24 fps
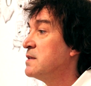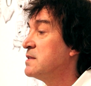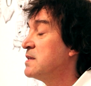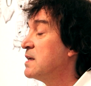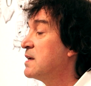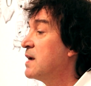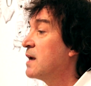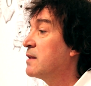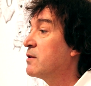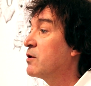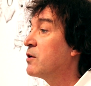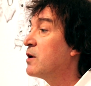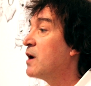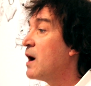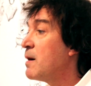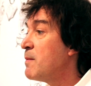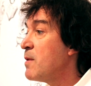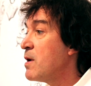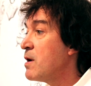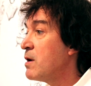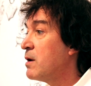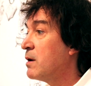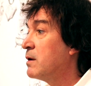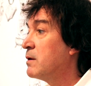Ces quatre
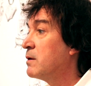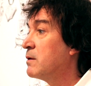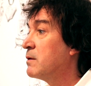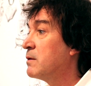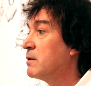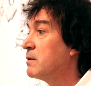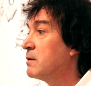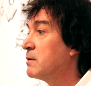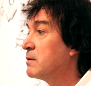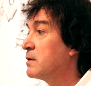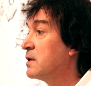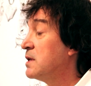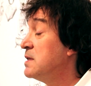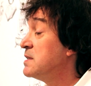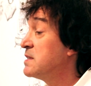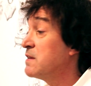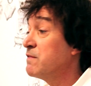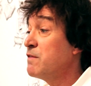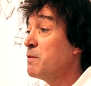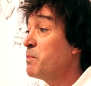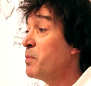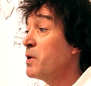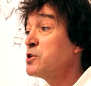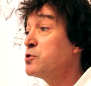gamins euh, qui ne
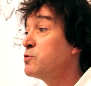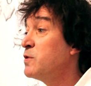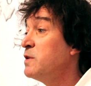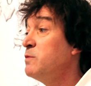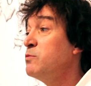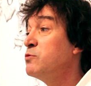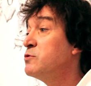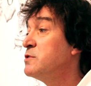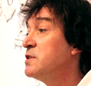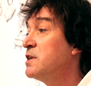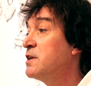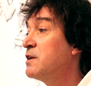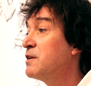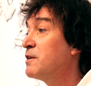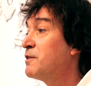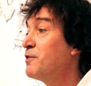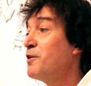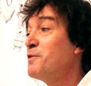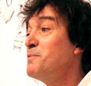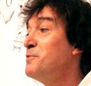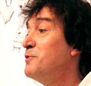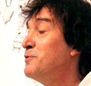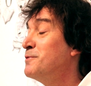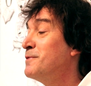savaient pas jouer de
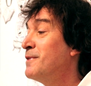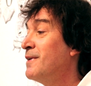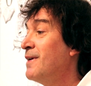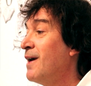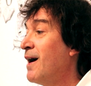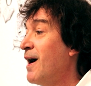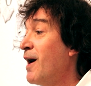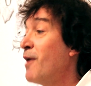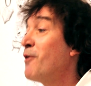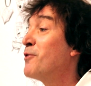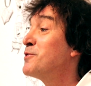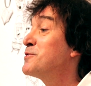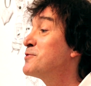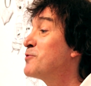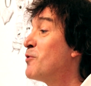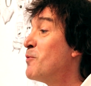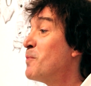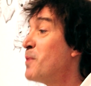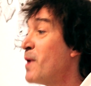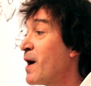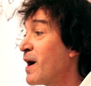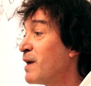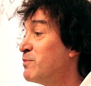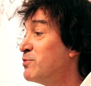musique, comme nous. Alors on se
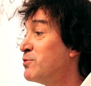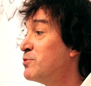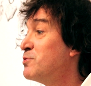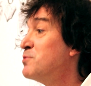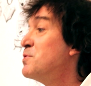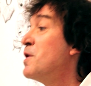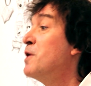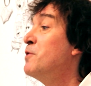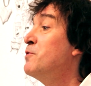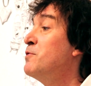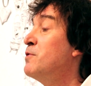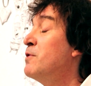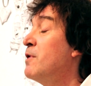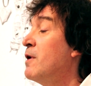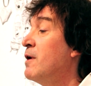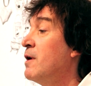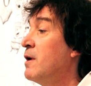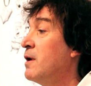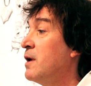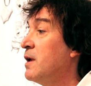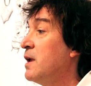comparait beaucoup à eux.